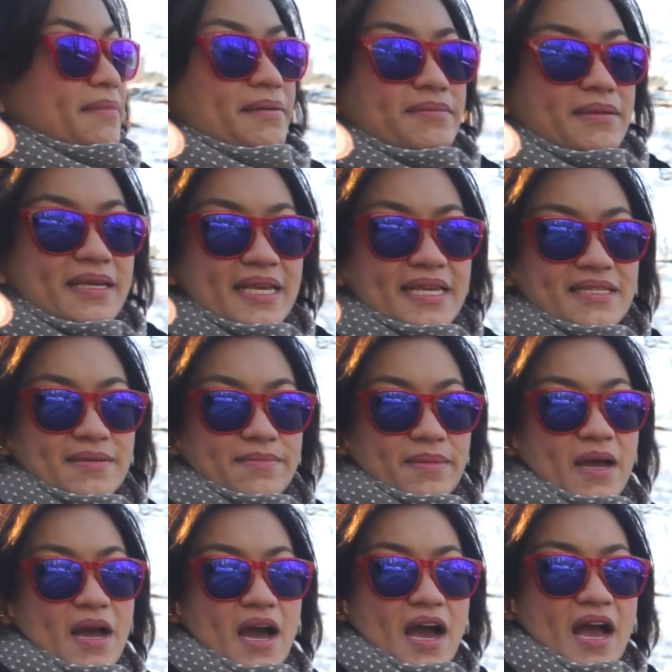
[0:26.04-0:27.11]
ดับที่ยี่สิบ
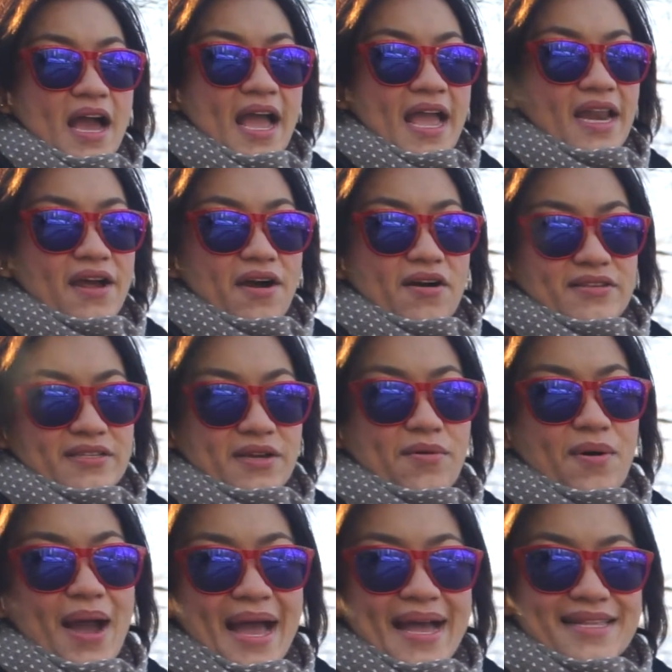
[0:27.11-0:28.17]
ให้เราออกเสียง
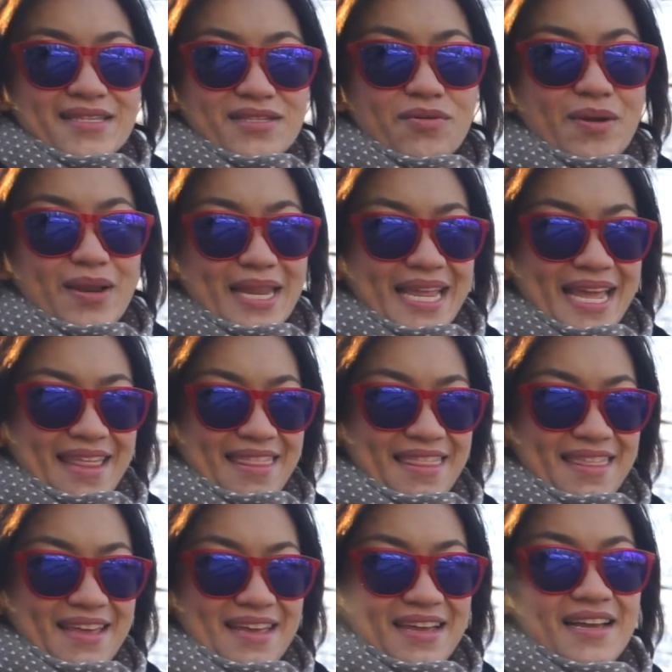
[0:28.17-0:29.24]
ว่า twentieth
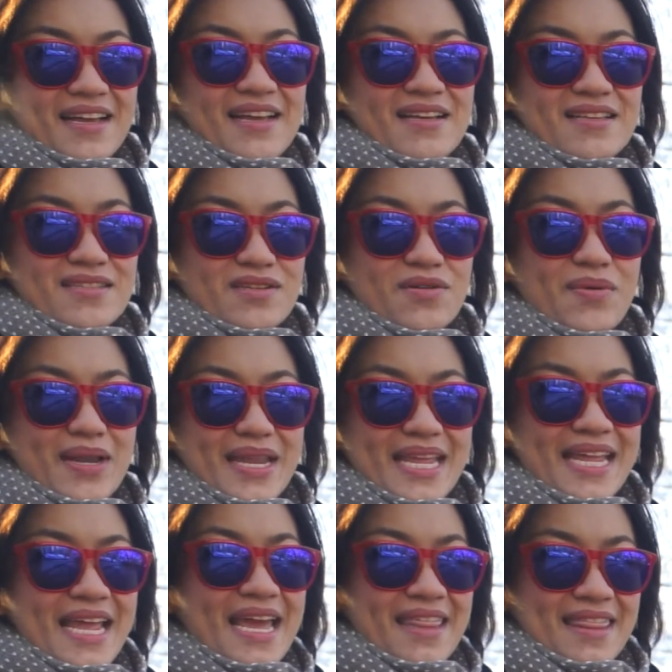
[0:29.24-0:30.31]

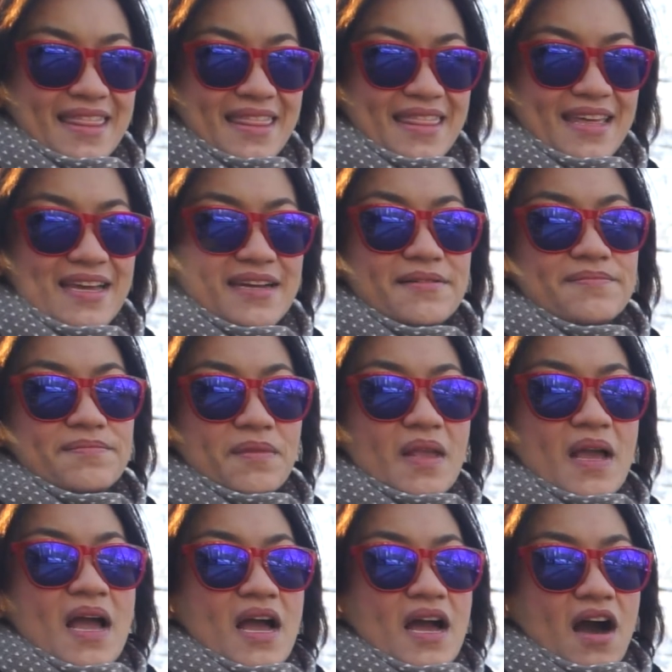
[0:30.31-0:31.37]
twentieth
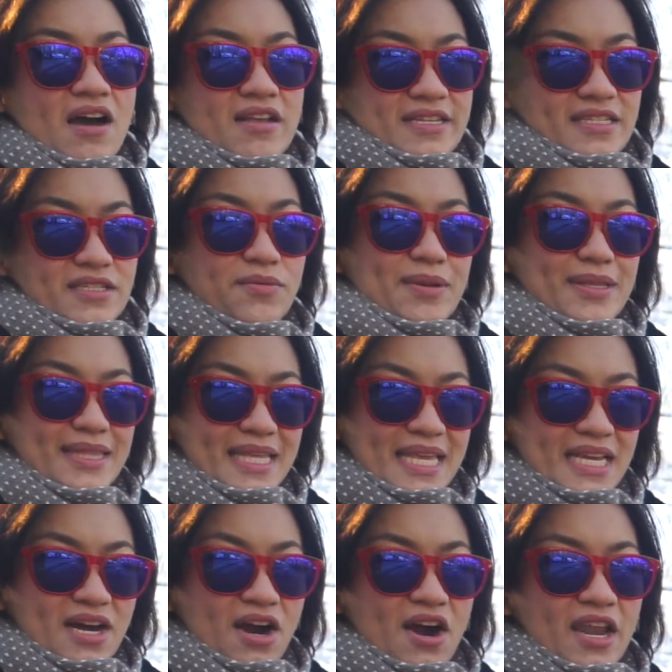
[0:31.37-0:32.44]
ออกเสียงtwenty
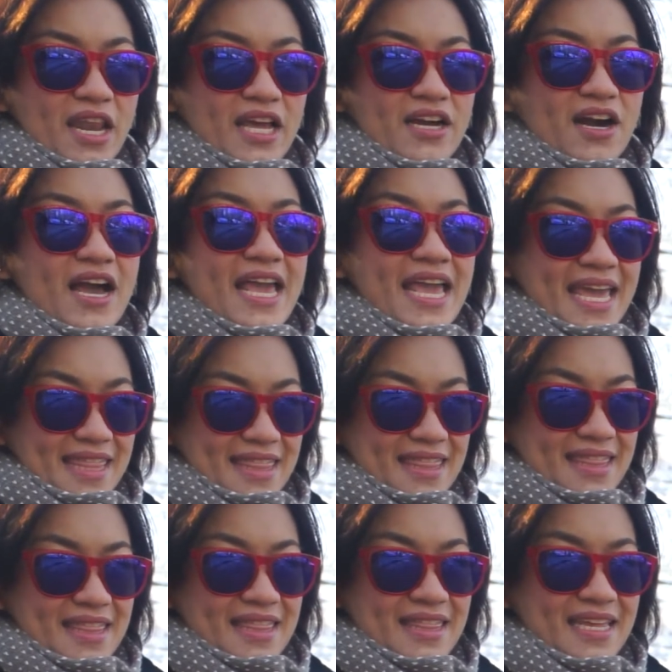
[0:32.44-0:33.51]
ก่อนแล้วก็th
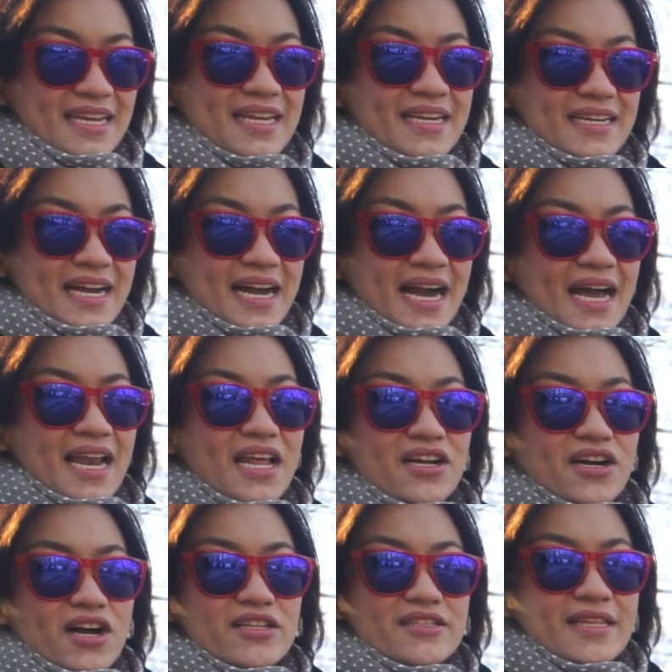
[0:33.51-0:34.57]
นิดหนึ่งนะคะแล้ว
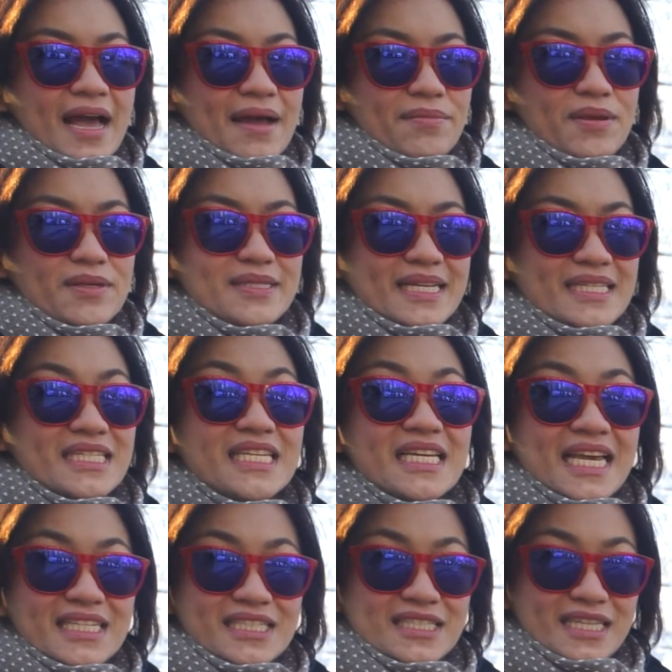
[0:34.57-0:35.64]
ก็ตามด้วยเสียง
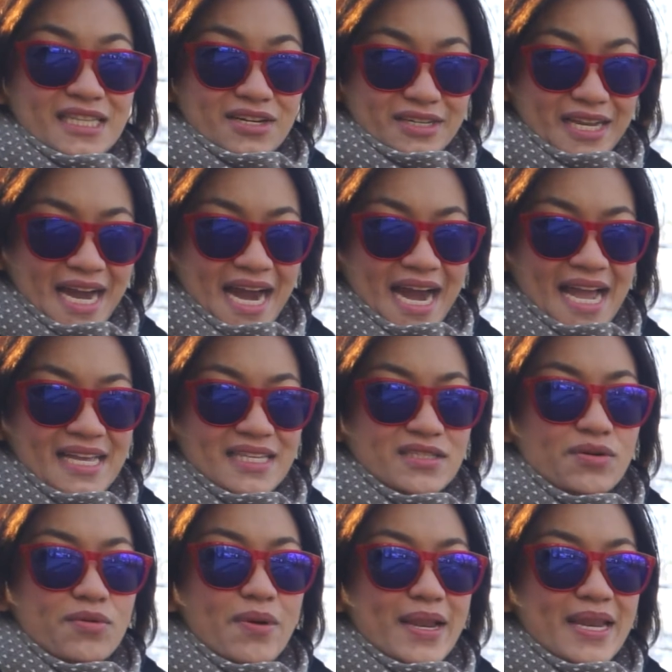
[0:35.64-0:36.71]
th ในตอนท้าย
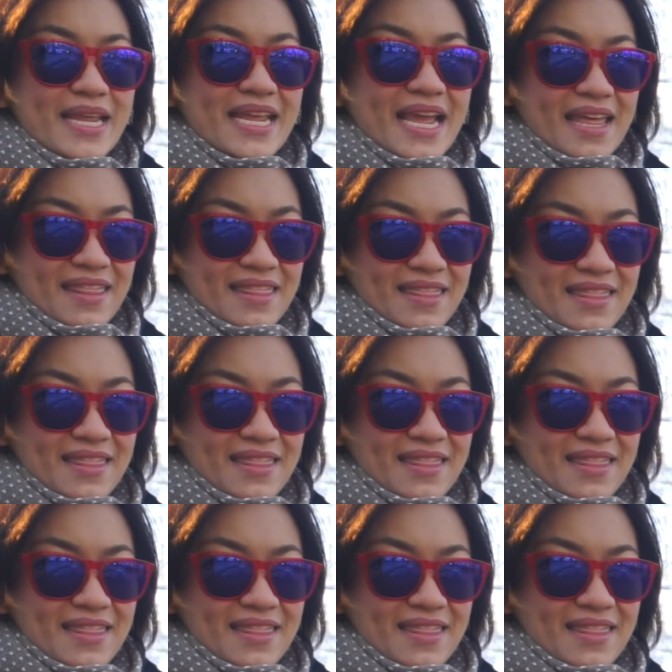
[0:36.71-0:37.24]
twentieth